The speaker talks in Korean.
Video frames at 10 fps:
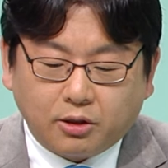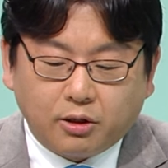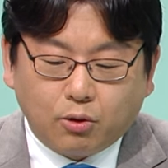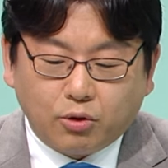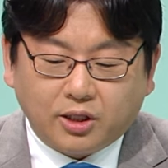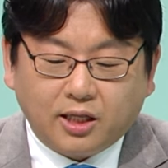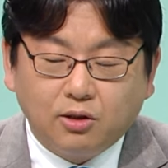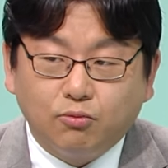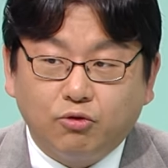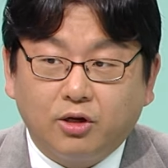대퇴골이
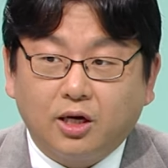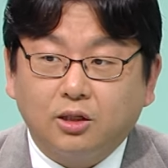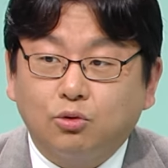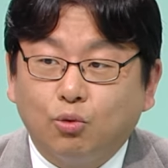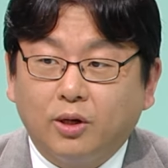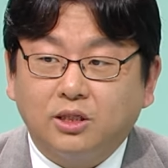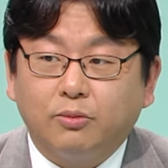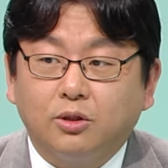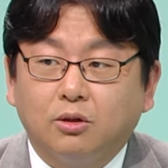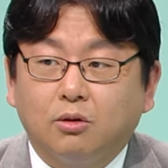닿는 부위가
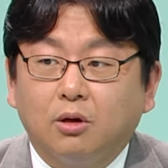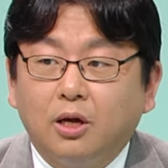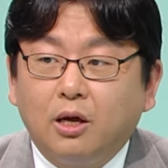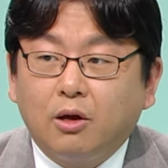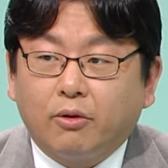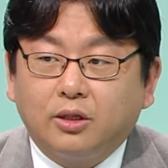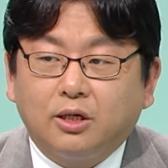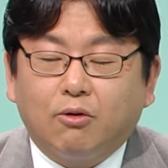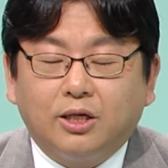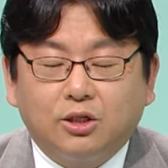좁아지면서
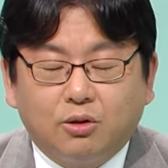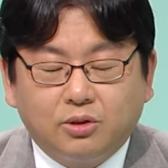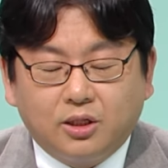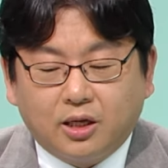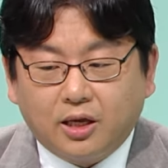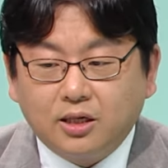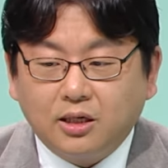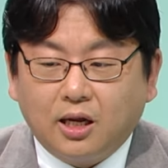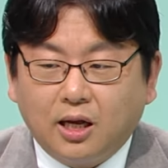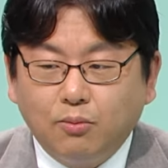굉장히 관절염 진행에
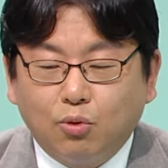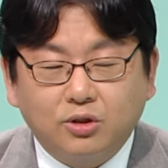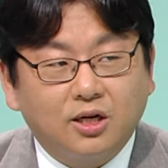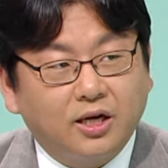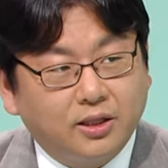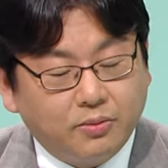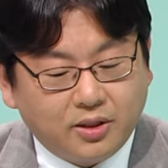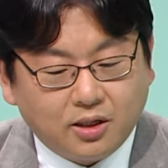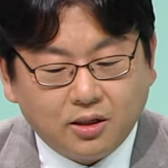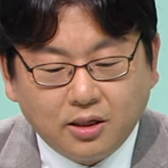큰 한 몫을 하게 됩니다.